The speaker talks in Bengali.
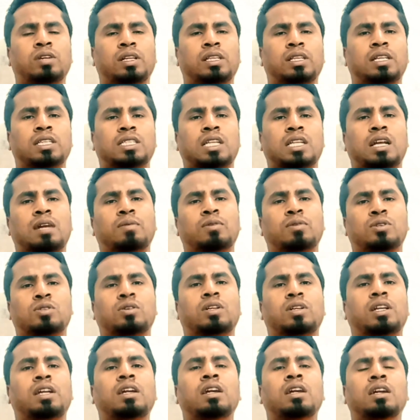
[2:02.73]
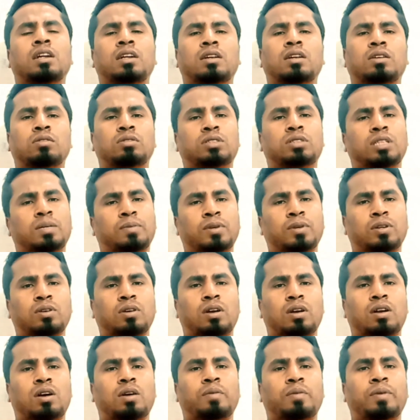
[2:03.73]
এটা সারা বছরই উদযাপন
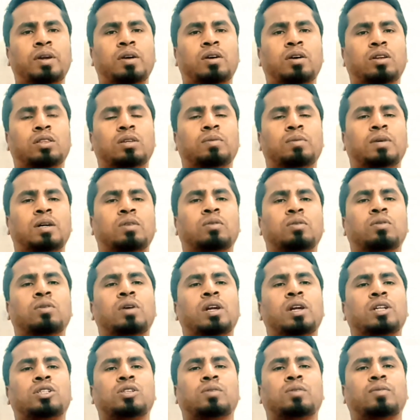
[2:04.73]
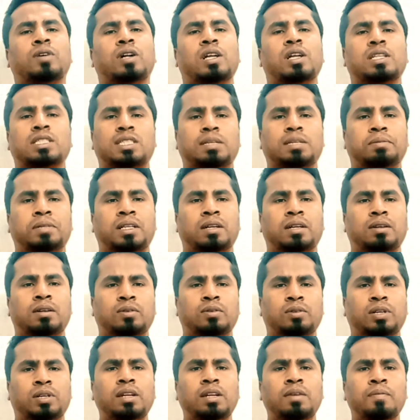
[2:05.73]
করা হবে হয়তো বা কোনো এক সময় আসতে পারেন
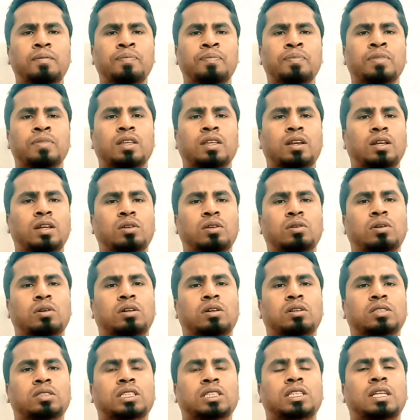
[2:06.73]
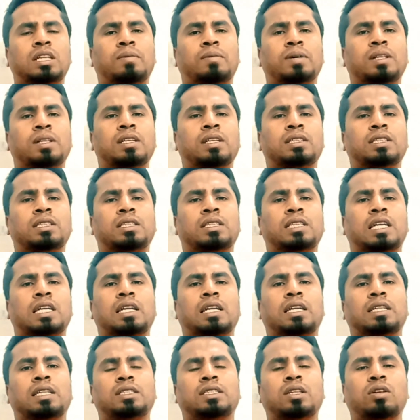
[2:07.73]
উনি কিন্তু কথা হচ্ছে যে আমাদের যে
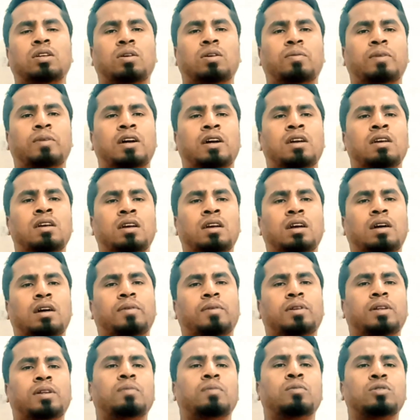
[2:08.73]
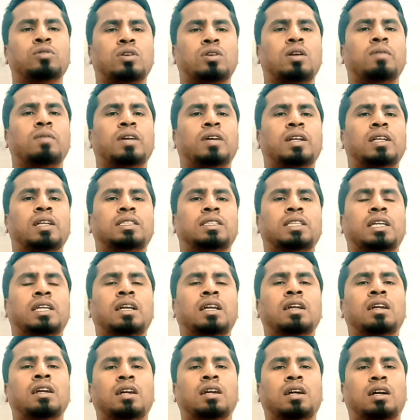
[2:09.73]
টার্গেট ছিল বা আমাদের মুসলমানের যে
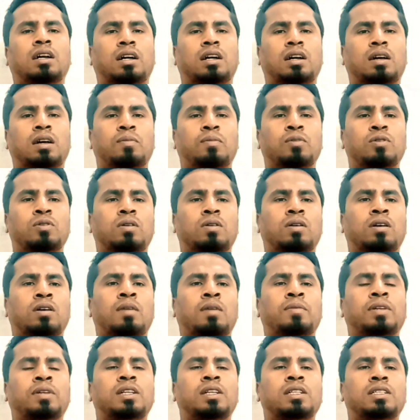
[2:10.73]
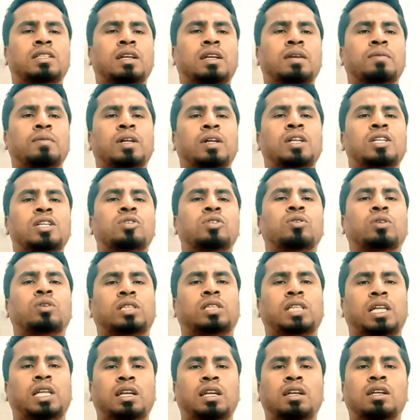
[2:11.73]
আমাদের যে ইমানি
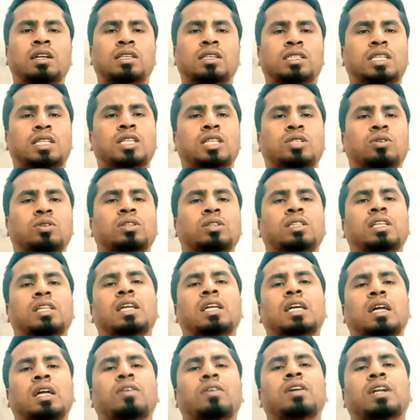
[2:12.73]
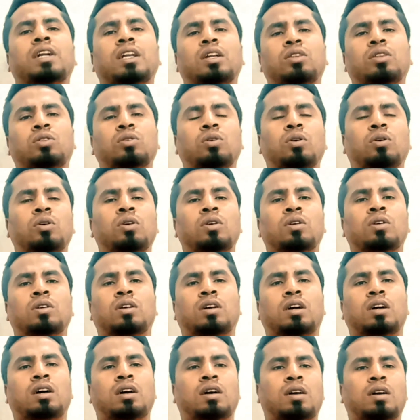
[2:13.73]
শক্তি সেই শক্তির কারণে কিন্তু
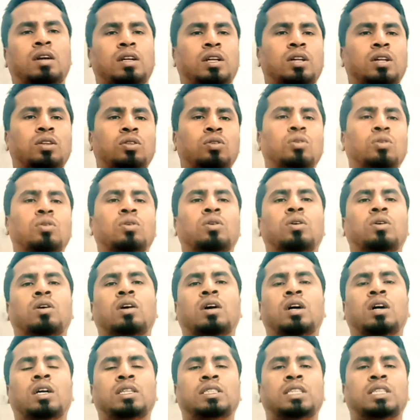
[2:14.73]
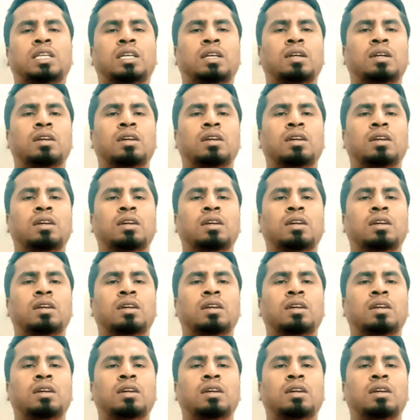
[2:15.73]
হিন্দু যে